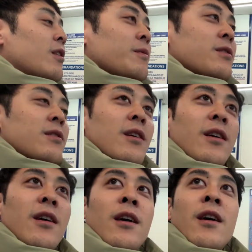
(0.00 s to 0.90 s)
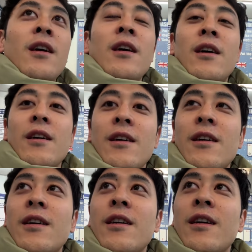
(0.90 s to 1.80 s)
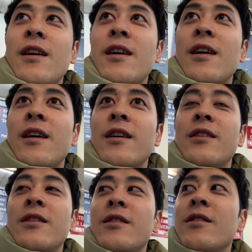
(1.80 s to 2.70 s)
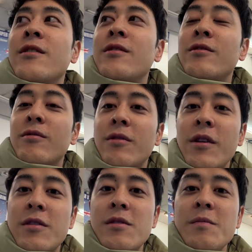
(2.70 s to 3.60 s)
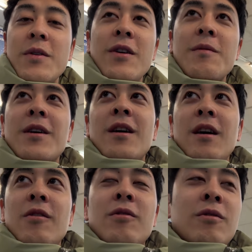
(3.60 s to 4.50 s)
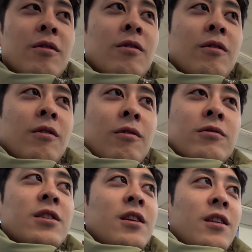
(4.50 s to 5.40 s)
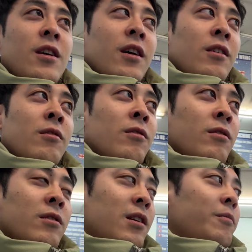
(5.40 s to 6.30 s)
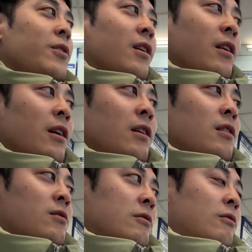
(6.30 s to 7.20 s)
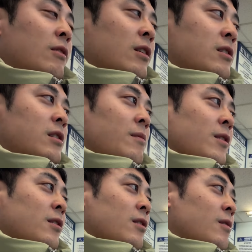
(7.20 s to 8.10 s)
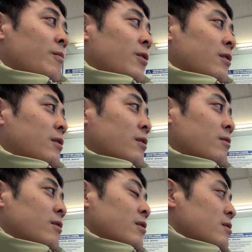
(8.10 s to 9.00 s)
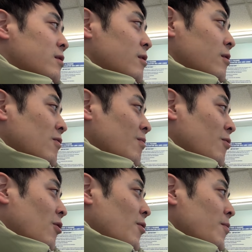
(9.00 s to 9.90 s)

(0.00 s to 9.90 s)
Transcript: ありますねえー、ちょっとねだから妻は今あのお家でねあの寒いんでね化粧とかして待っててもらってるんですけども